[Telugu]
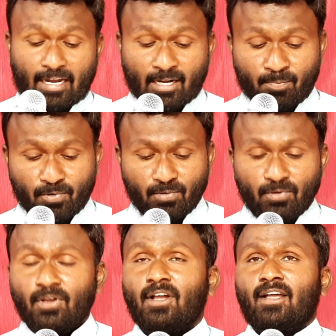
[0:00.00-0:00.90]
అన్నప్పుడు
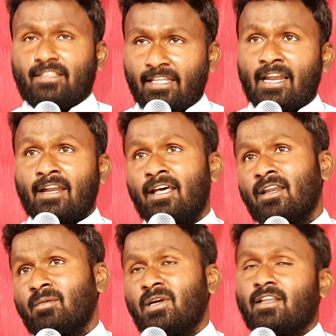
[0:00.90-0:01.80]
నేను అన్నాను
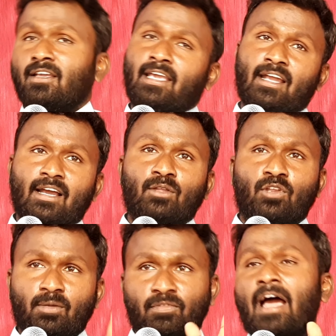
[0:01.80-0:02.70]
అనమాట ఏం కాదు
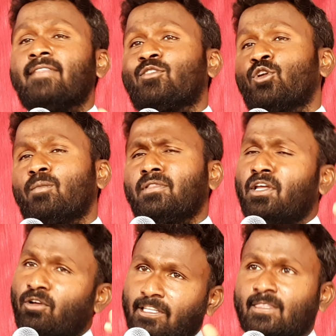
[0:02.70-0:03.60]
రేపు సాయంత్రం లోపల
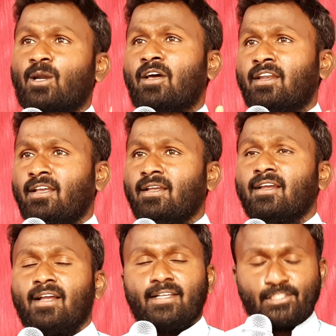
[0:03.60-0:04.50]
దేవుడు ఇస్తాడు అని
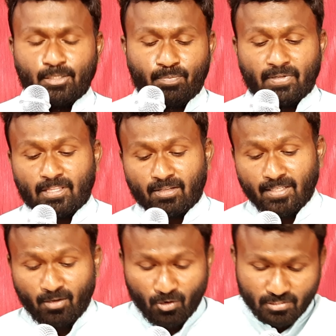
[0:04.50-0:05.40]
చెప్పిన తర్వాత
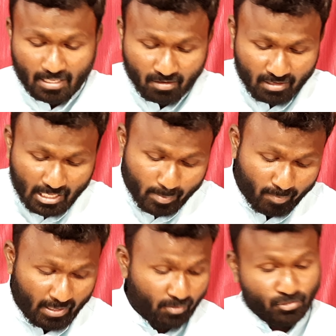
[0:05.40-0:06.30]
ఇంట్లో సరుకులు
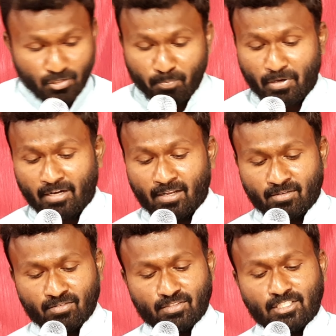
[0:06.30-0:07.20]
ఏమేమి లేవు చెప్పు అన్నాను
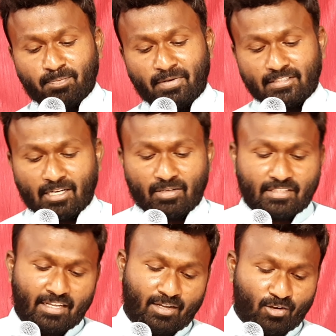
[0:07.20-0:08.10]
చెప్పిన తర్వాత
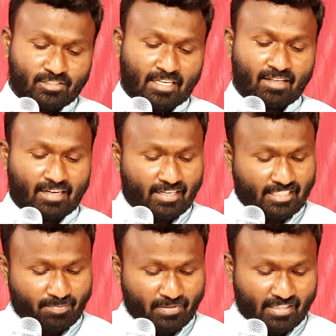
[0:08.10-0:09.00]
ఇంట్లో సరుకులన్నీ
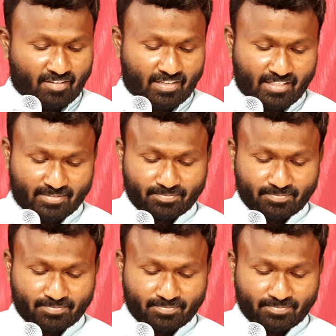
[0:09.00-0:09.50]
చెప్పింది అనమాట